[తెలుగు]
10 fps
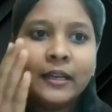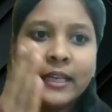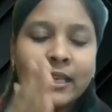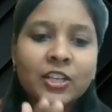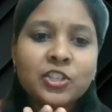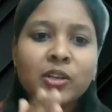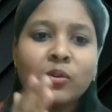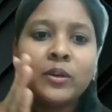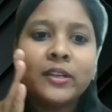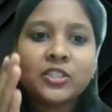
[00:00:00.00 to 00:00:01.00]

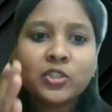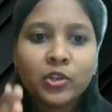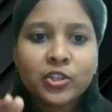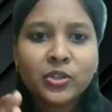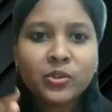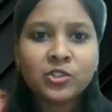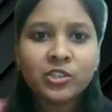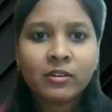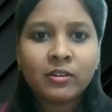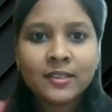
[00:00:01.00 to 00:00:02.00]
డిలీషన్ డిస్టోర్షన్
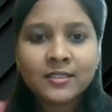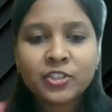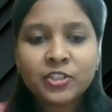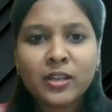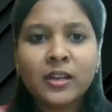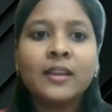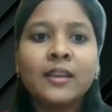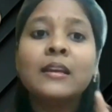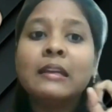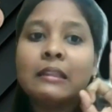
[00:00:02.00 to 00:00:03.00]
జనరలైజేషన్ అనే
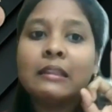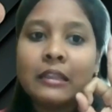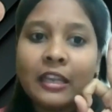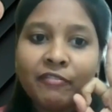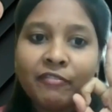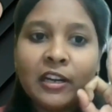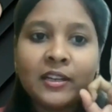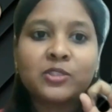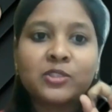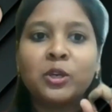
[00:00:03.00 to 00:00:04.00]
త్రీ
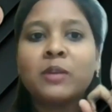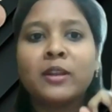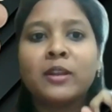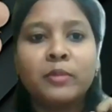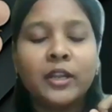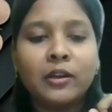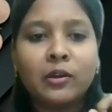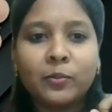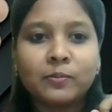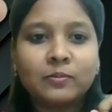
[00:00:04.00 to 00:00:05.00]
ఫిల్టర్స్ ఉంటాయి మన బ్రెయిన్
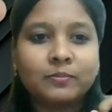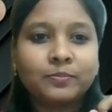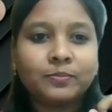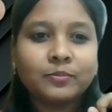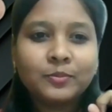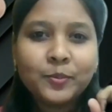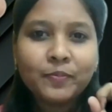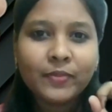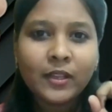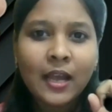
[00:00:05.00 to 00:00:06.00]
లో
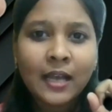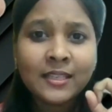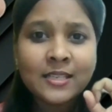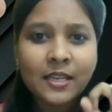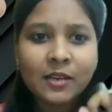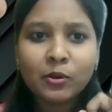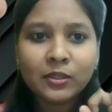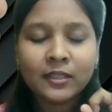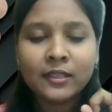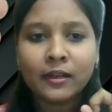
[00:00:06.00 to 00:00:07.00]
అది
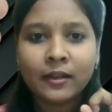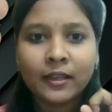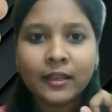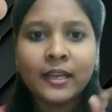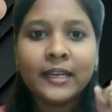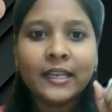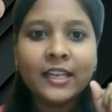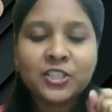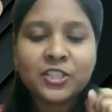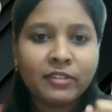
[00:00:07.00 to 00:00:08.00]
ఏమవుతుంది అంటే ఈ
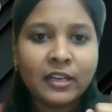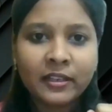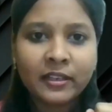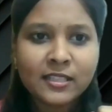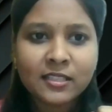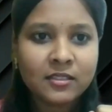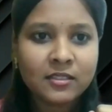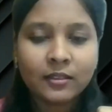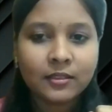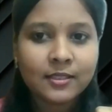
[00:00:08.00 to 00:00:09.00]
డిలీషన్ ఫిల్టర్ ఏం
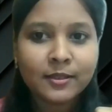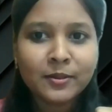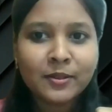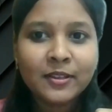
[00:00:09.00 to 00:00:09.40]
చేస్తుంది తెలుసా